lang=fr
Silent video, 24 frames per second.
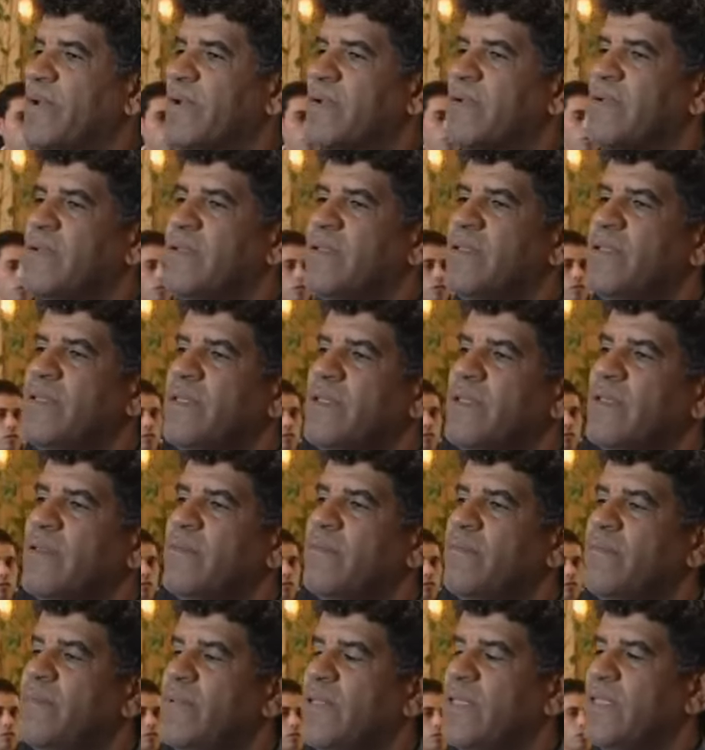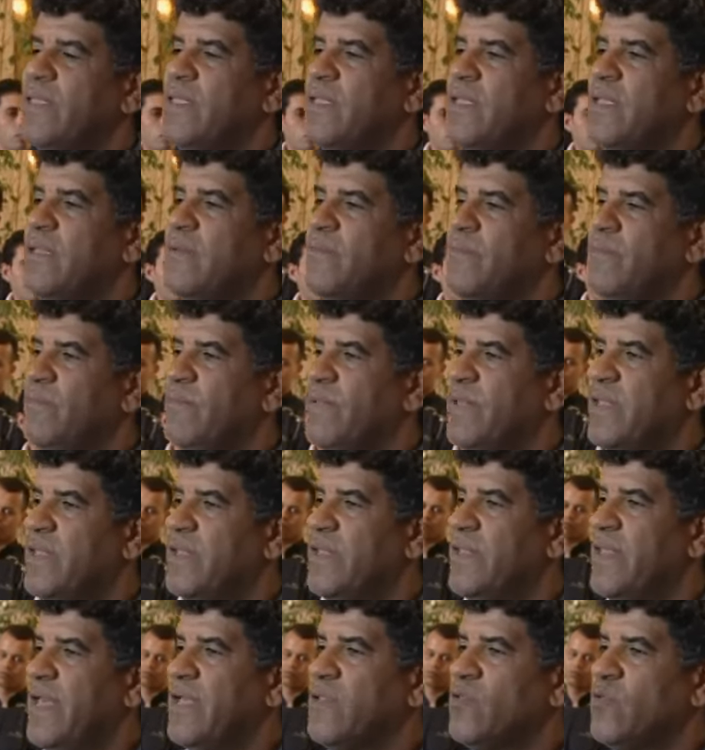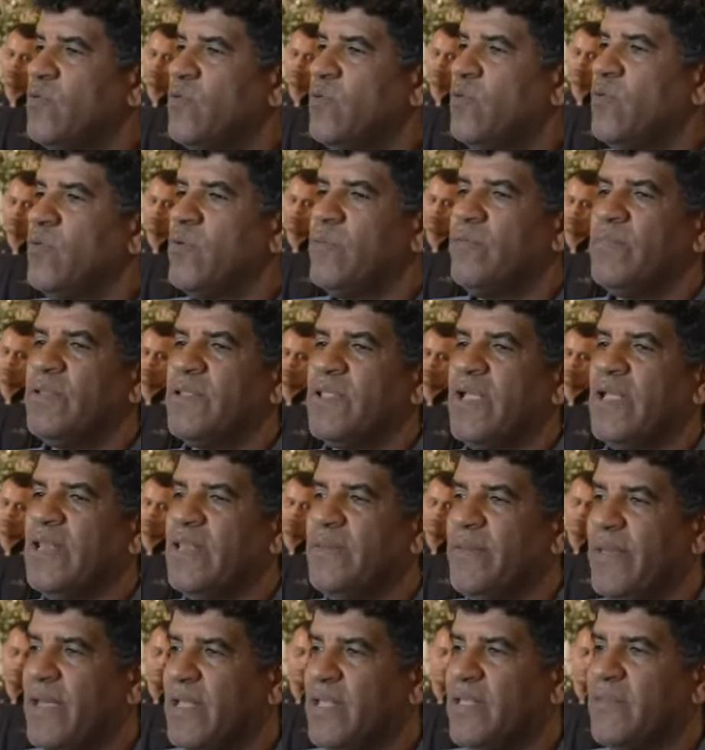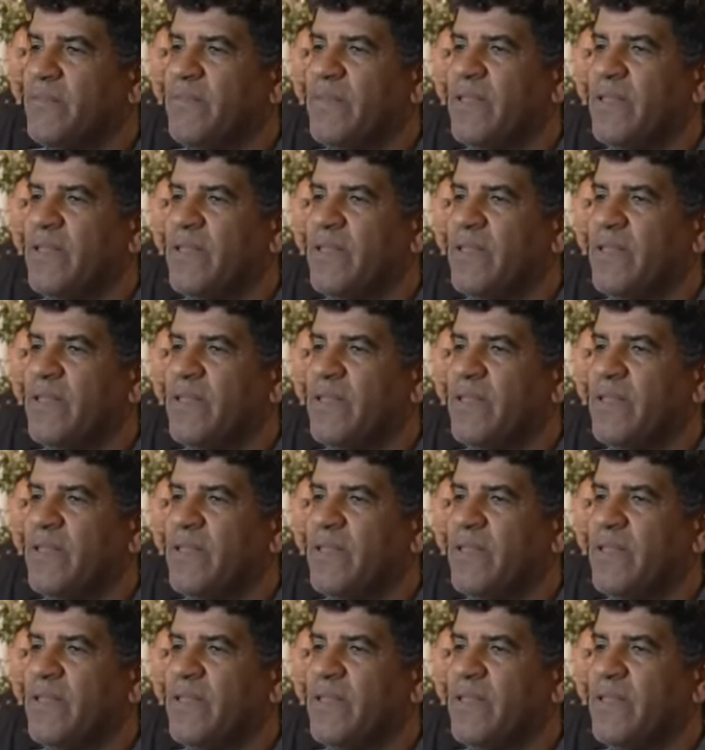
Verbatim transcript: Il s'agit d'Abdallah al-Senoussi. Il était en fuite depuis des